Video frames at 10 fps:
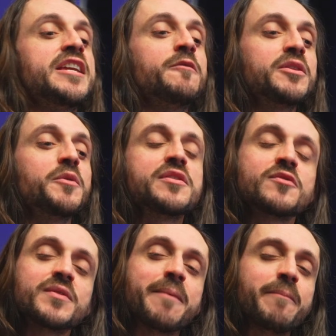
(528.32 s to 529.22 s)
Enquanto
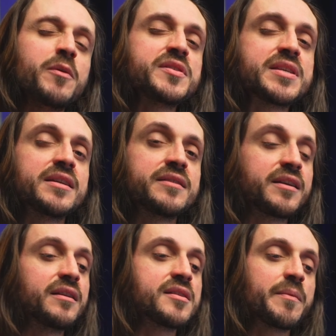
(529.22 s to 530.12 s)
isso, na mão esquerda
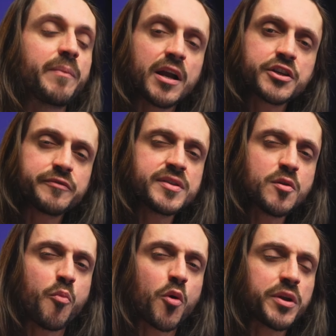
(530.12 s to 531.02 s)
aqui dessa parte vai ser
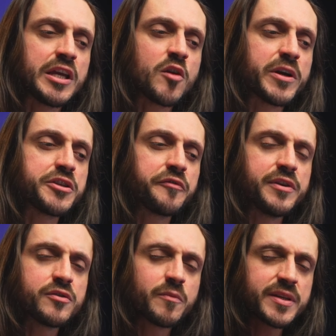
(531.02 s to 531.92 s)
um pouquinho mais
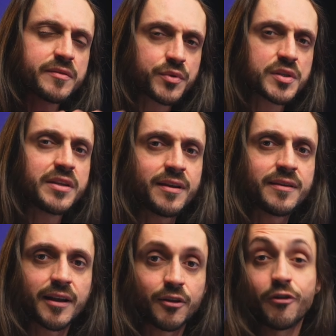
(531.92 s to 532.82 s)
difícil, mas se você
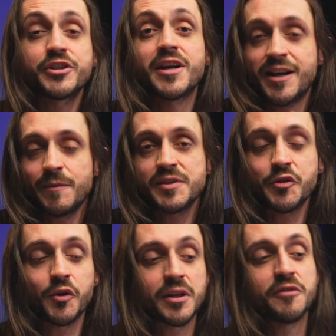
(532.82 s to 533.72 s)
entender a lógica, acaba se
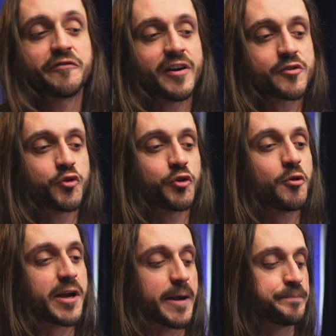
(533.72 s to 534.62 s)
tornando fácil de
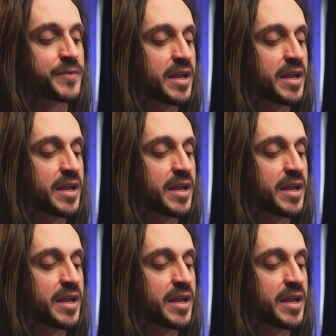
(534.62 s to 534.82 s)
tocar.